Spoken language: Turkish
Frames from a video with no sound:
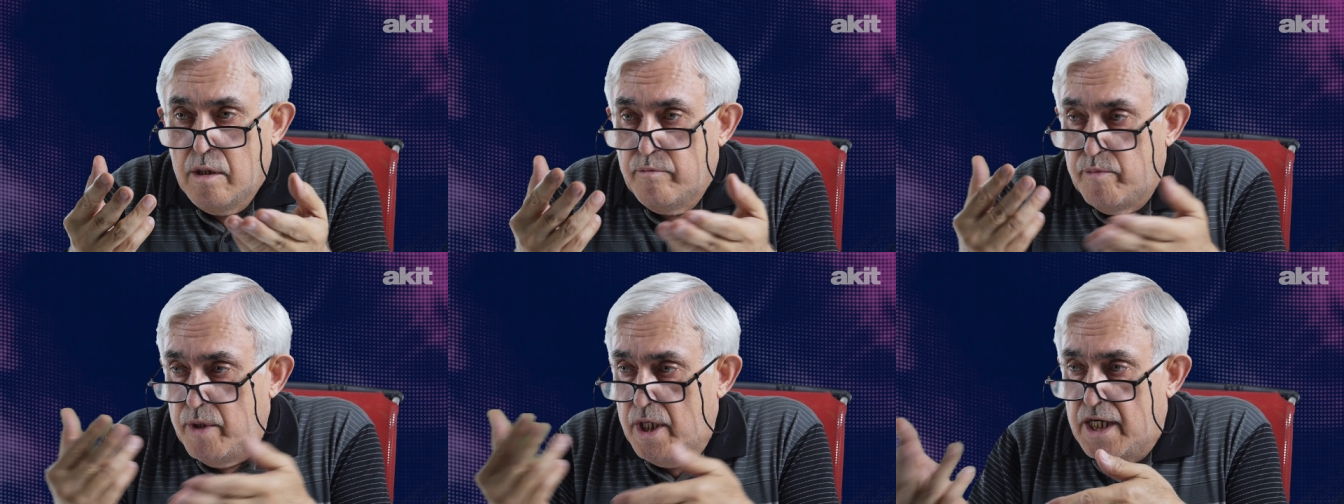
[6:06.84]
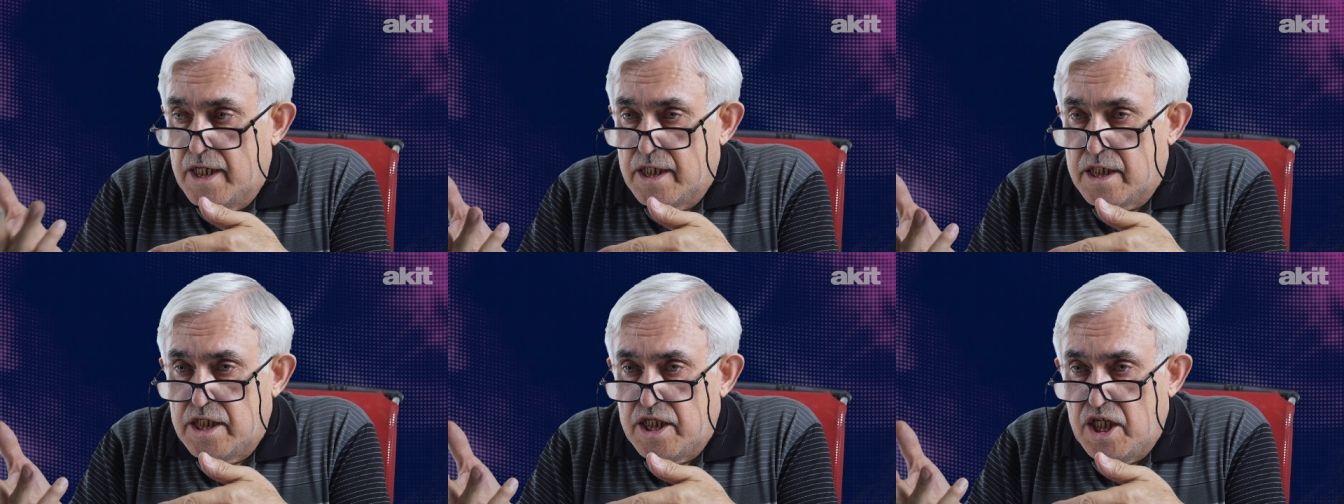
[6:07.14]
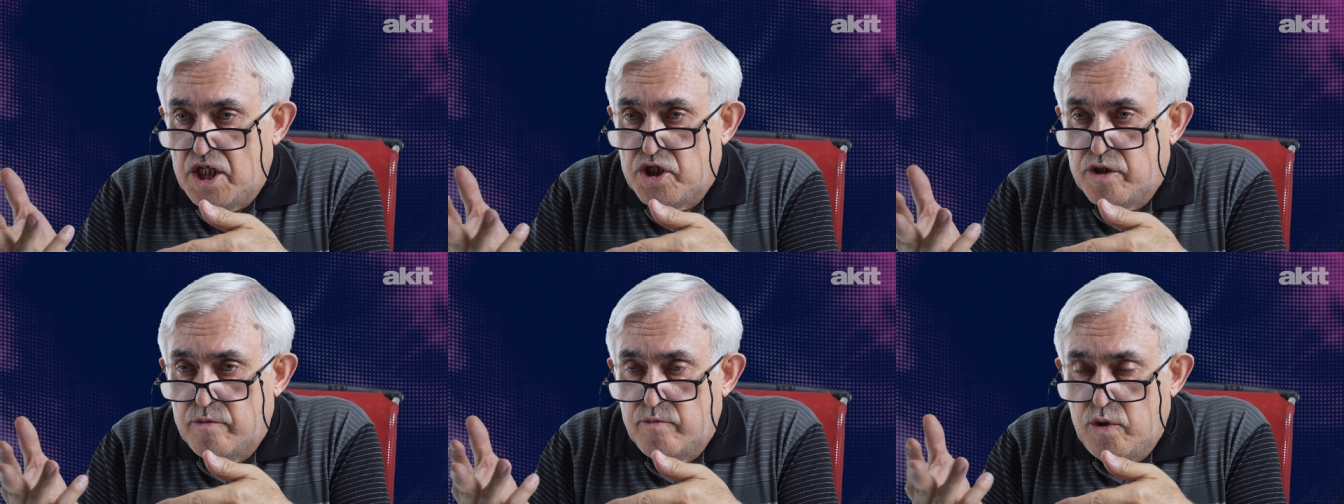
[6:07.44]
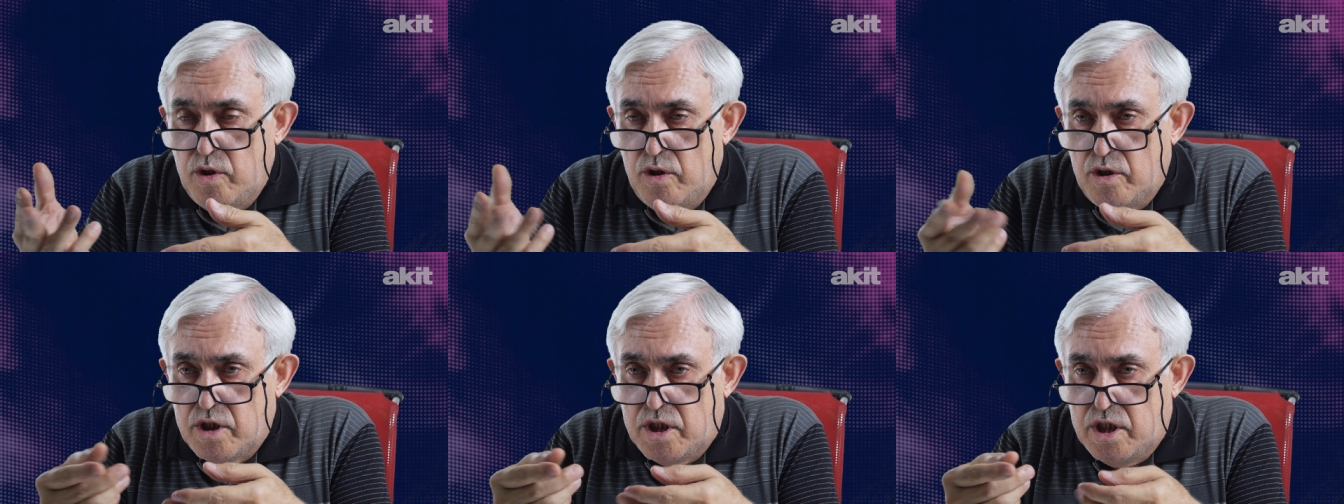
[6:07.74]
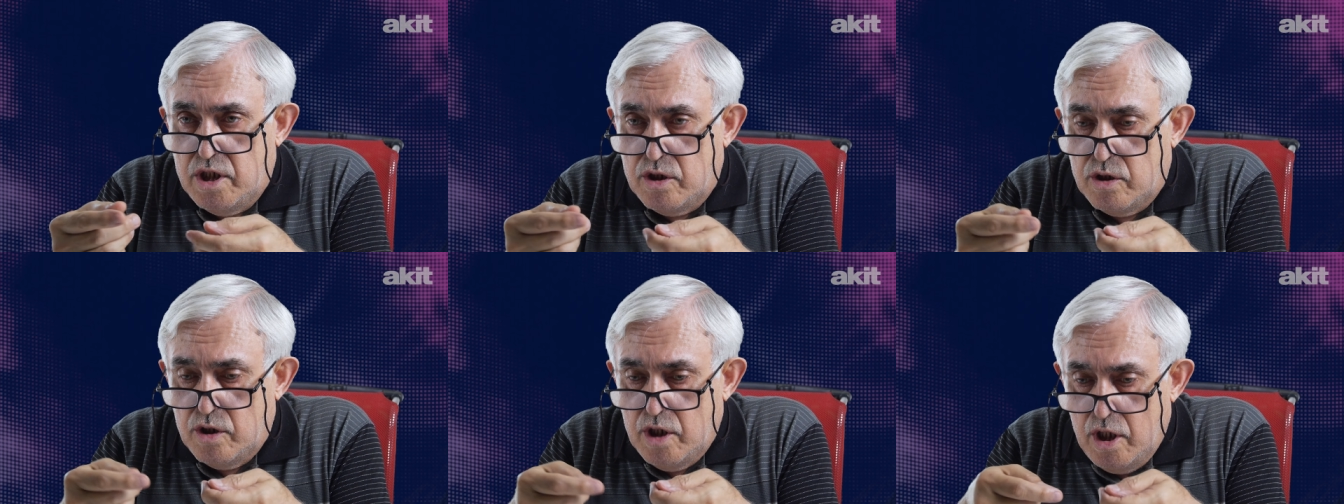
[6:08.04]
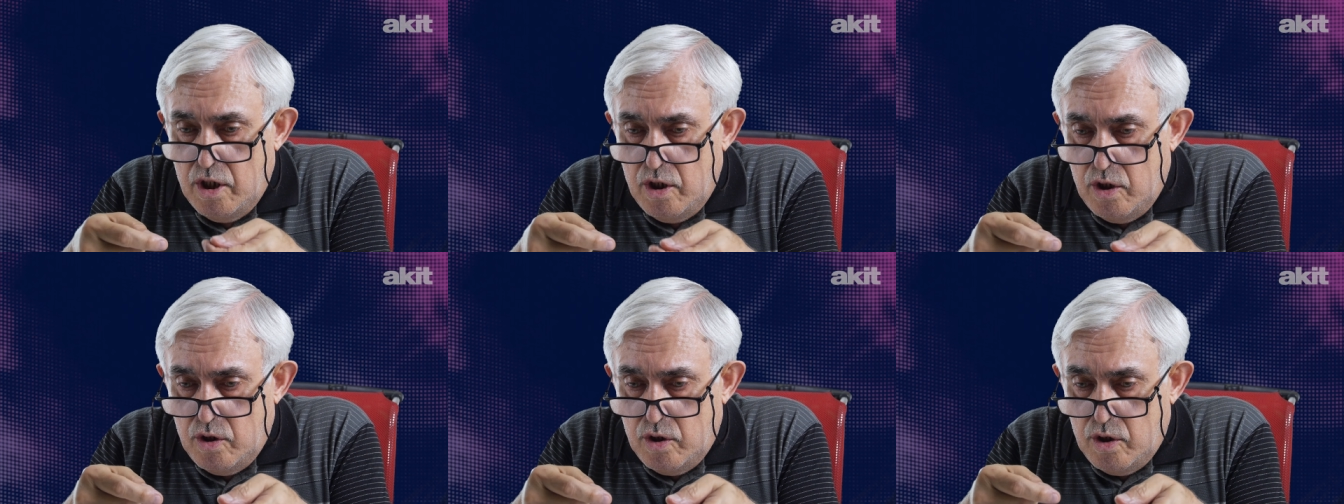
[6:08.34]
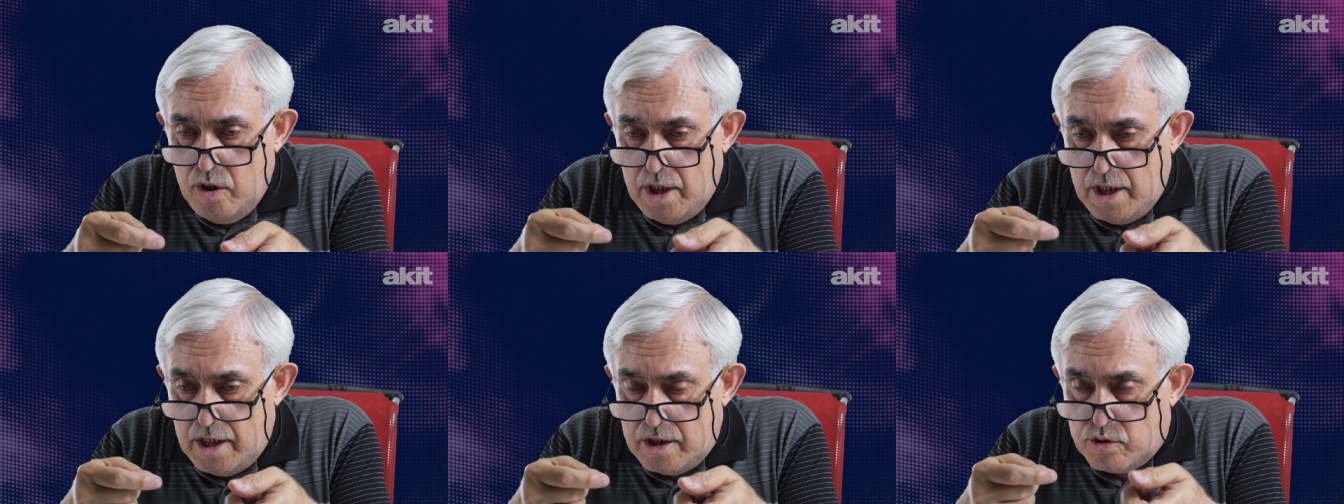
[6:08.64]
Bir arkadaşım diyor ki
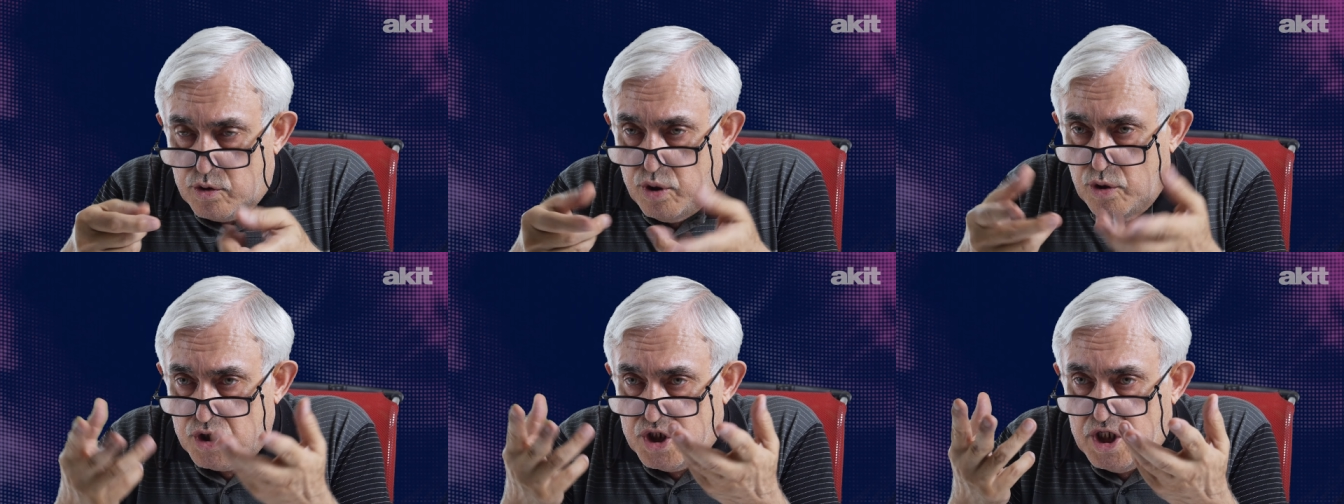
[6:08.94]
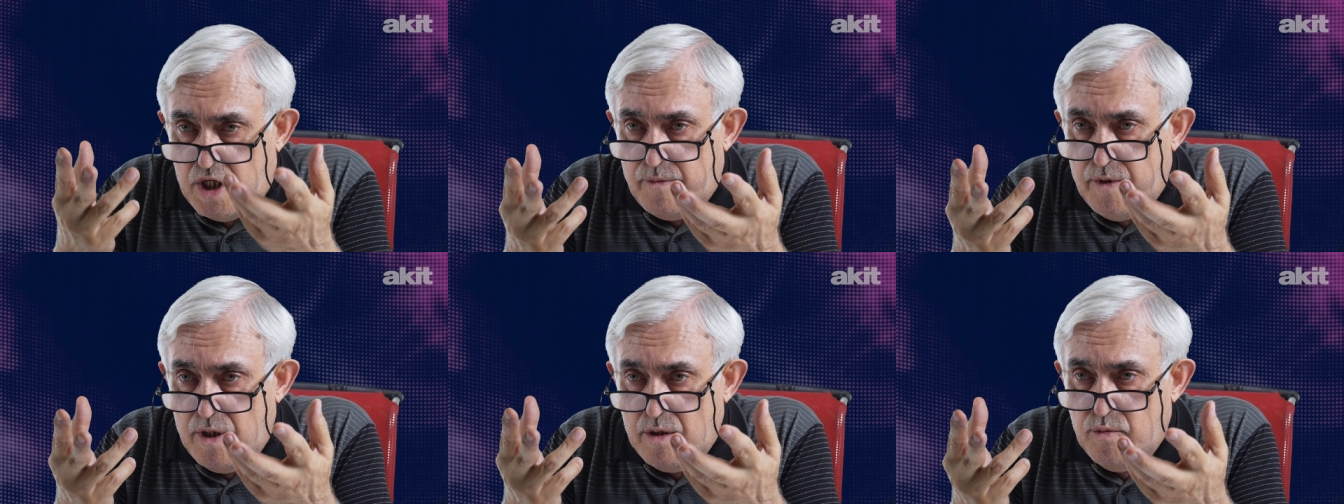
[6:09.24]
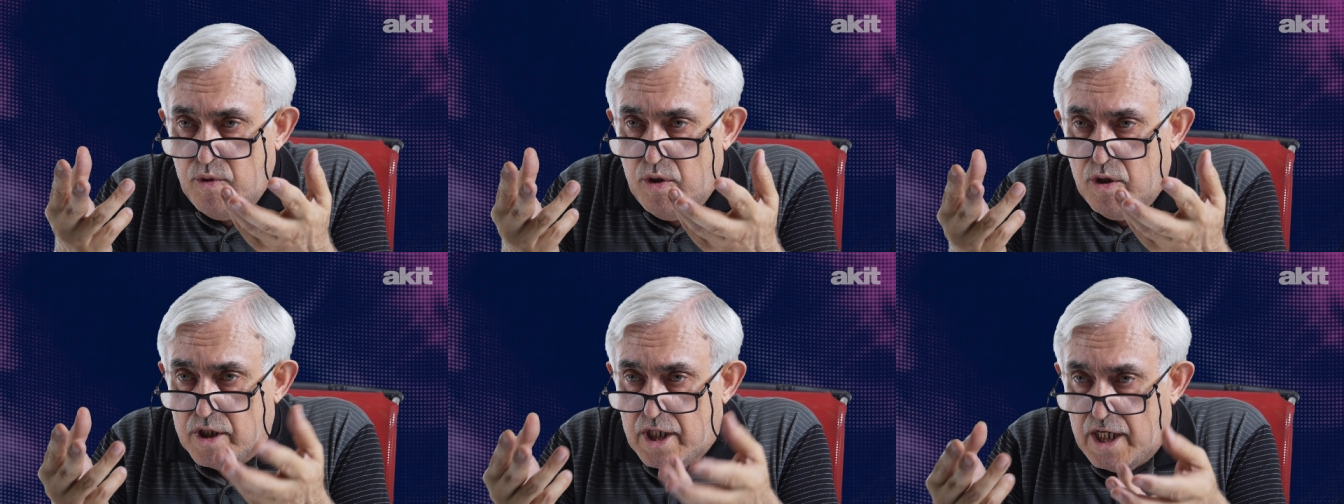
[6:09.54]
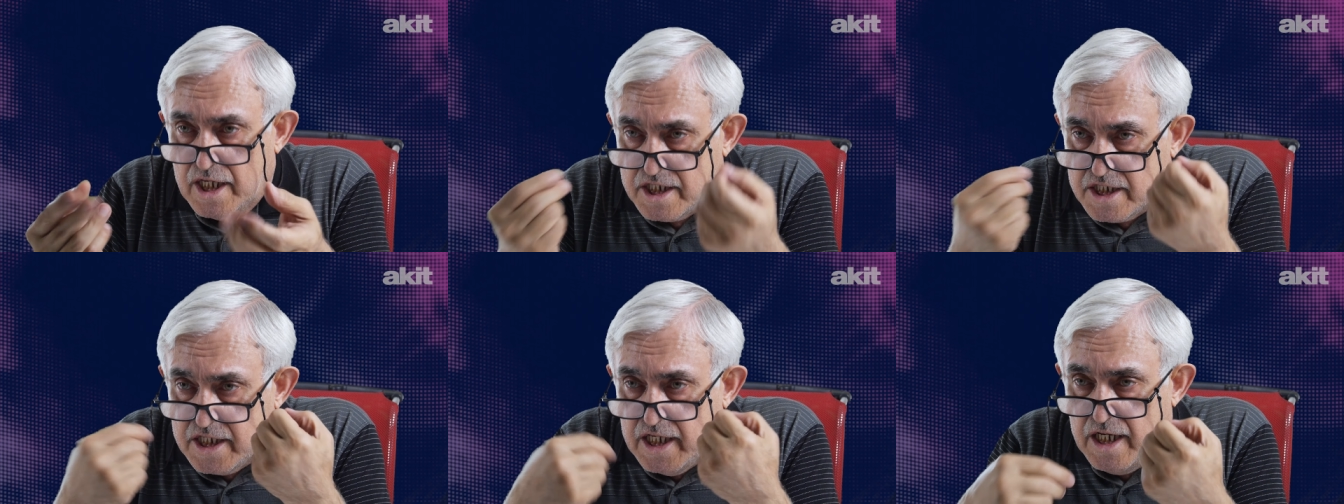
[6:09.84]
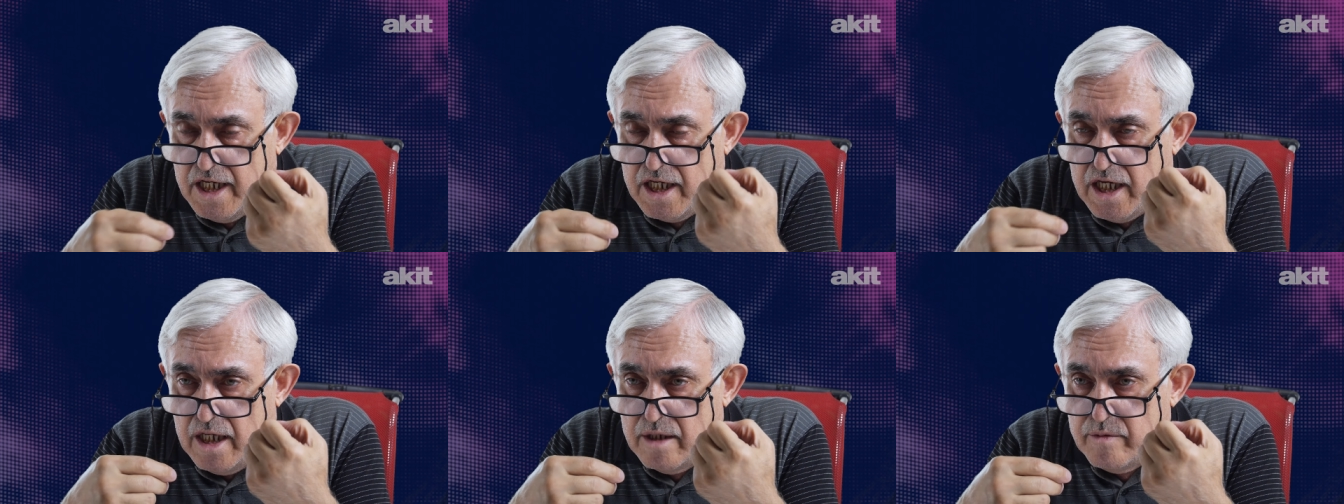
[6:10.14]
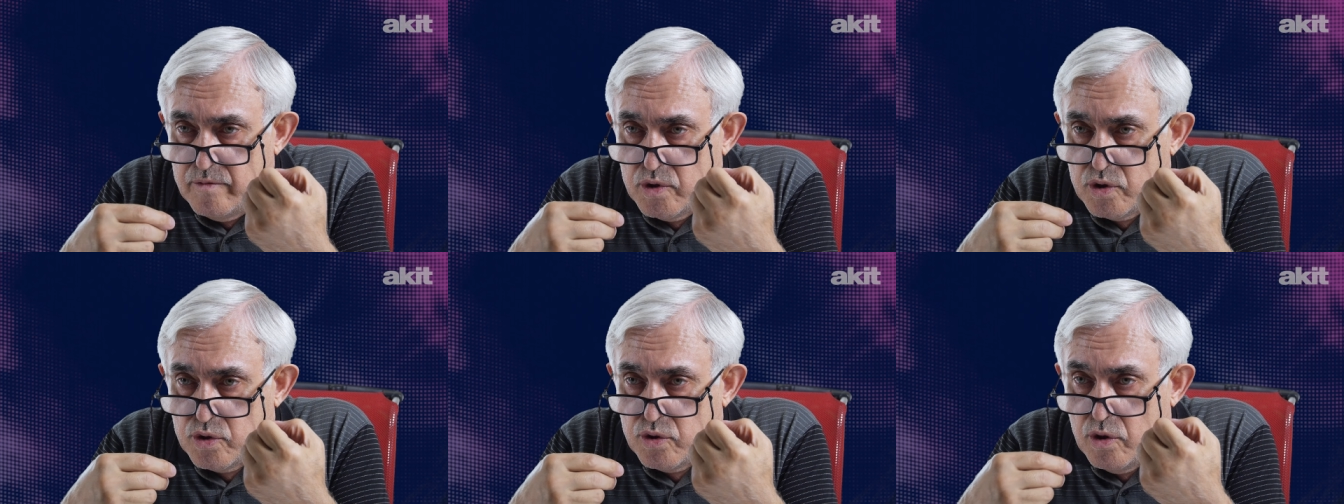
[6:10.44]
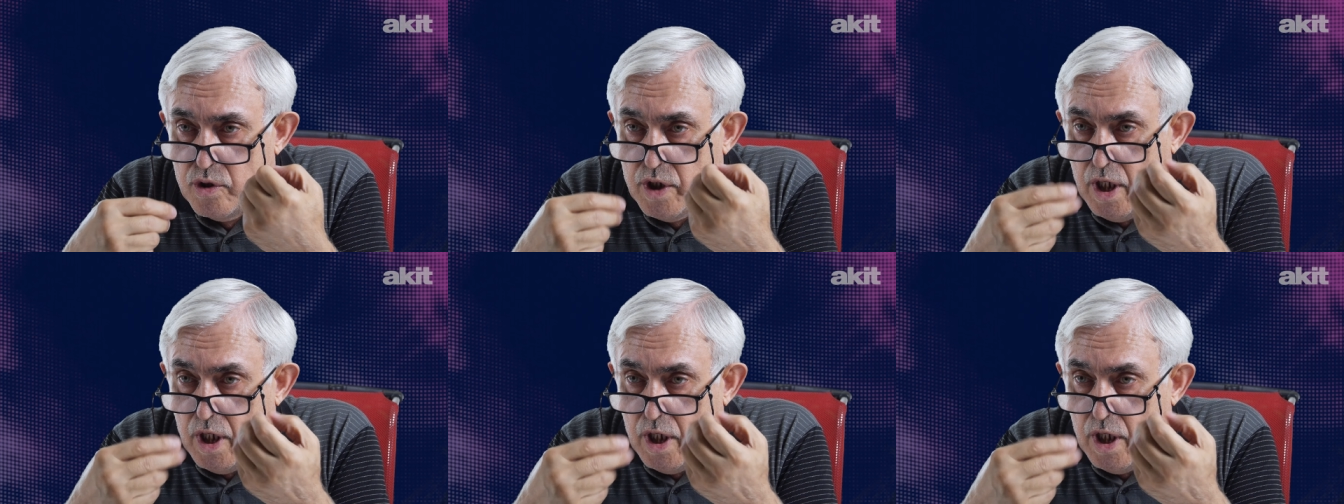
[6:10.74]
Türkçe bilmiyor, askere gelmiş diyor.